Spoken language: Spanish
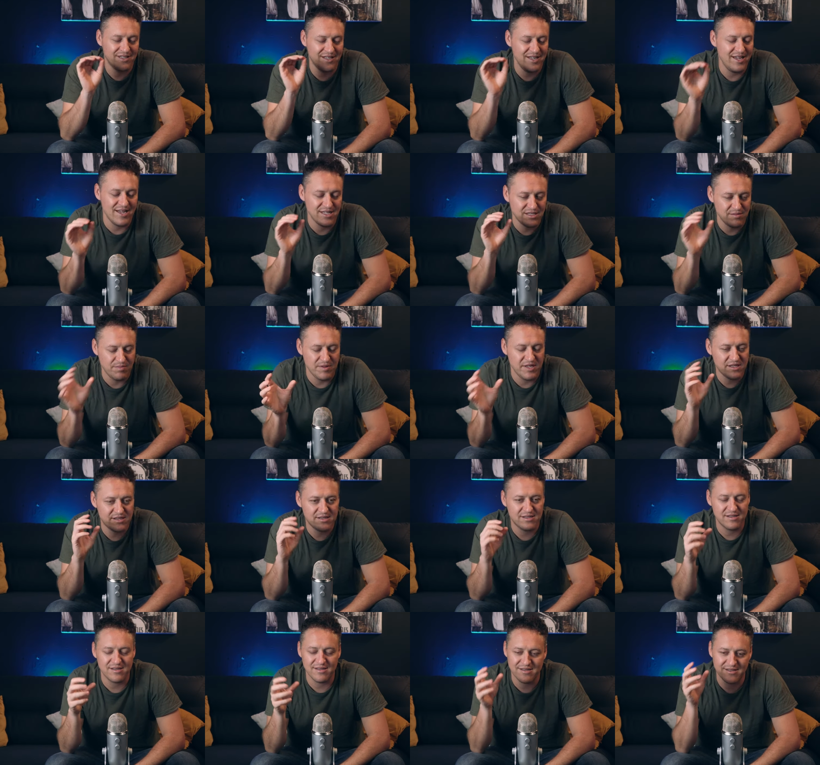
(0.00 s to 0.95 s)
10
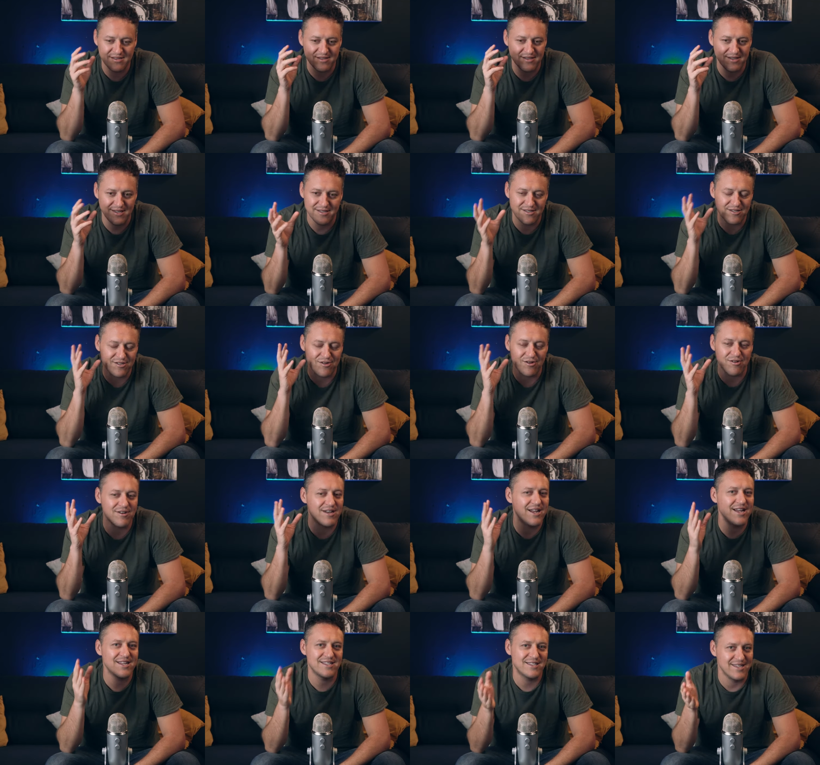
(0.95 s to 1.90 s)
bits sí
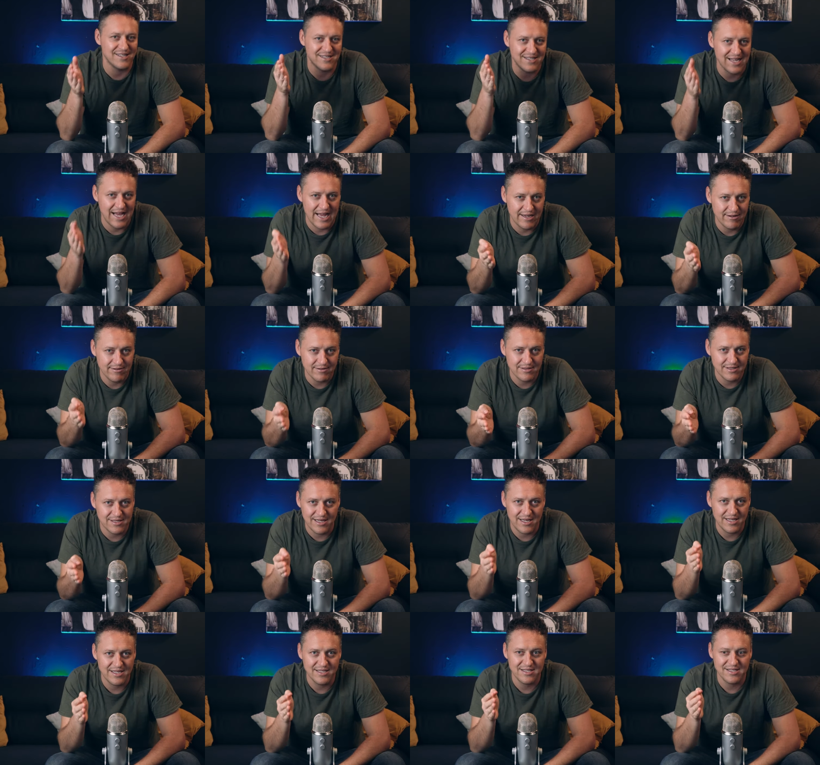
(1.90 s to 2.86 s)
son necesarios
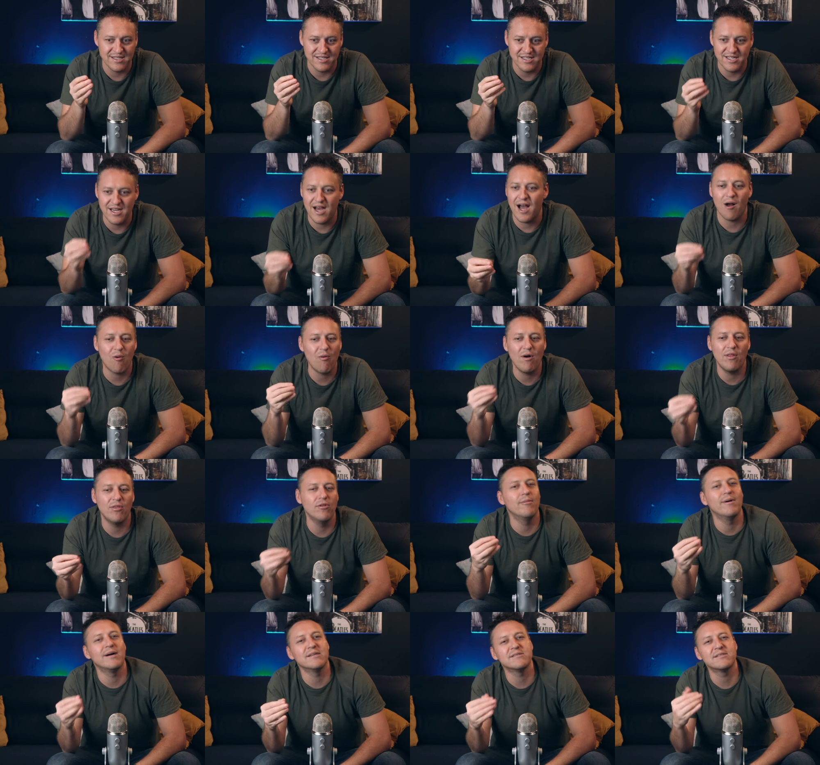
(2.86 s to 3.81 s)
ya
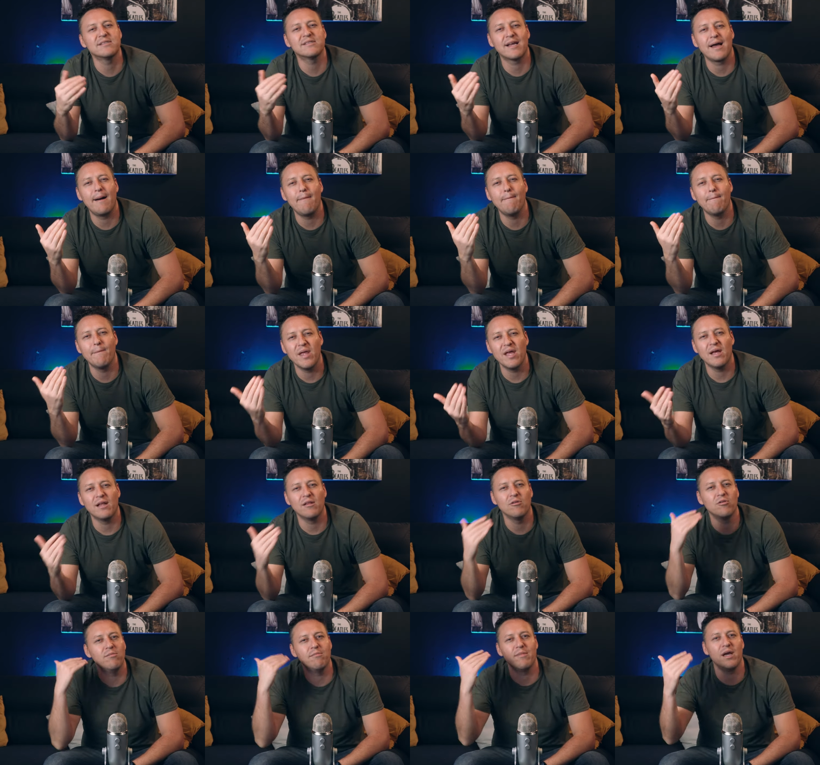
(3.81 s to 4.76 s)
cuando vas
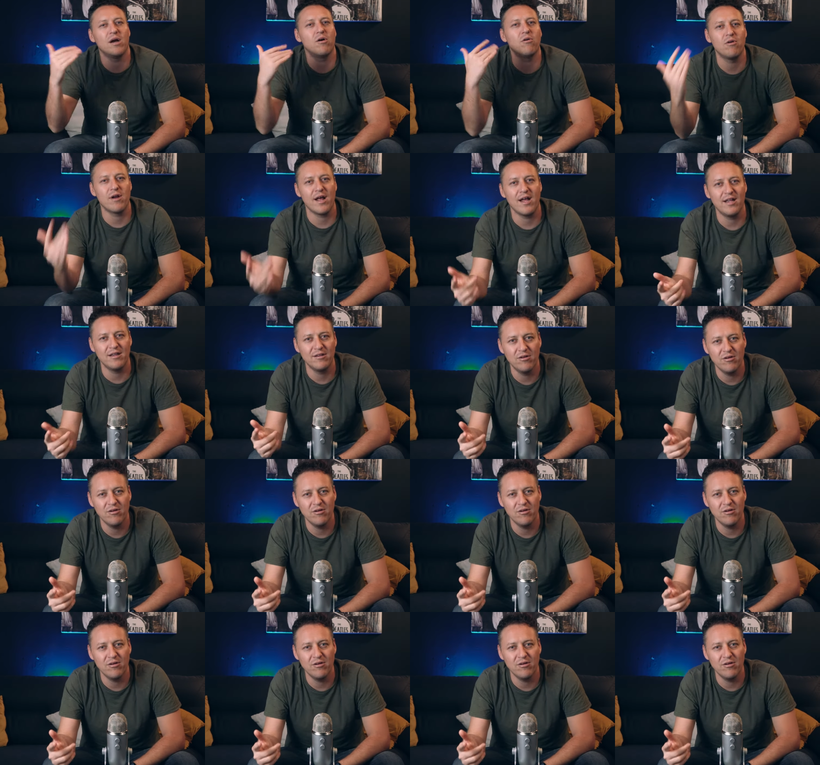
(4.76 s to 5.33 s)
cambiando y mejorando.